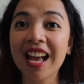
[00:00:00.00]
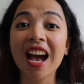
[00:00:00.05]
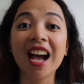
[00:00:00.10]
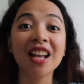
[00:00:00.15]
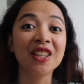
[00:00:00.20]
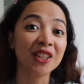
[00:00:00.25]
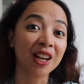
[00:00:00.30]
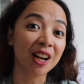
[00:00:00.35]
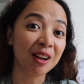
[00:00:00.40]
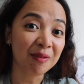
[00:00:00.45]

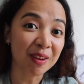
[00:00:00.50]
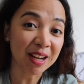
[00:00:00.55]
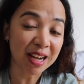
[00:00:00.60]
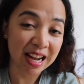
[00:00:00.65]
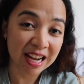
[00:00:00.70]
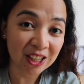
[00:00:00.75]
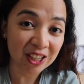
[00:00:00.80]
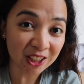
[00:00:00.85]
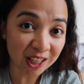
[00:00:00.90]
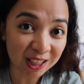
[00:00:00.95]
At saka may
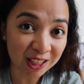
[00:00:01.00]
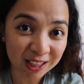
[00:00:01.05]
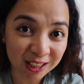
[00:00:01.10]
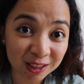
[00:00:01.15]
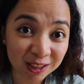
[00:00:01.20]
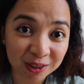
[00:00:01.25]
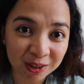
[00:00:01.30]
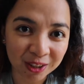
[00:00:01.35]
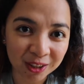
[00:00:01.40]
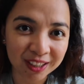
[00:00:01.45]
Asian
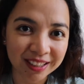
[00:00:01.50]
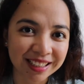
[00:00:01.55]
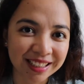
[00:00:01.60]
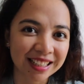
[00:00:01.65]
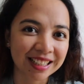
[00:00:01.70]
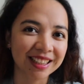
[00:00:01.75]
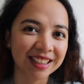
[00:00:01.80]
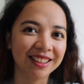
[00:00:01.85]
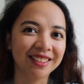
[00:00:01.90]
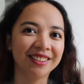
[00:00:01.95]
store
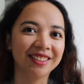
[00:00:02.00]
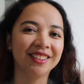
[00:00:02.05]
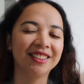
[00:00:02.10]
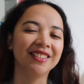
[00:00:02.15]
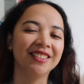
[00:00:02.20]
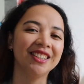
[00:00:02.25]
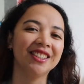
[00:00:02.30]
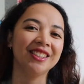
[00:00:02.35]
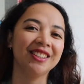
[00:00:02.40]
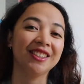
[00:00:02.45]

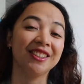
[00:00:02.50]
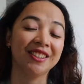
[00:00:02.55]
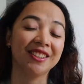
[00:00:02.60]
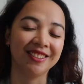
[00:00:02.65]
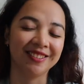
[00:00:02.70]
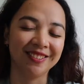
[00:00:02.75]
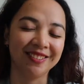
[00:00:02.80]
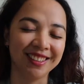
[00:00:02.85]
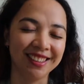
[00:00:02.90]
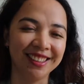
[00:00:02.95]
dito, which is
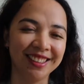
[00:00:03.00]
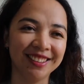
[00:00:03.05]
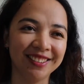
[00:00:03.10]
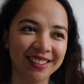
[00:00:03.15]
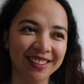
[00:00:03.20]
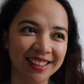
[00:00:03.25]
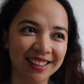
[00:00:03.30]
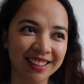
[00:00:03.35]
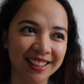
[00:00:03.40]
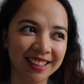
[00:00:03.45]
really,
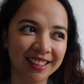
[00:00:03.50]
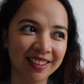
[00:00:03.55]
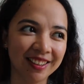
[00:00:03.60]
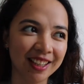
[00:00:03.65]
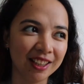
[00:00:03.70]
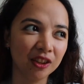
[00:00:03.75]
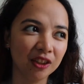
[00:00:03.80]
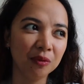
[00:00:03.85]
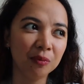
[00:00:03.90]
really great.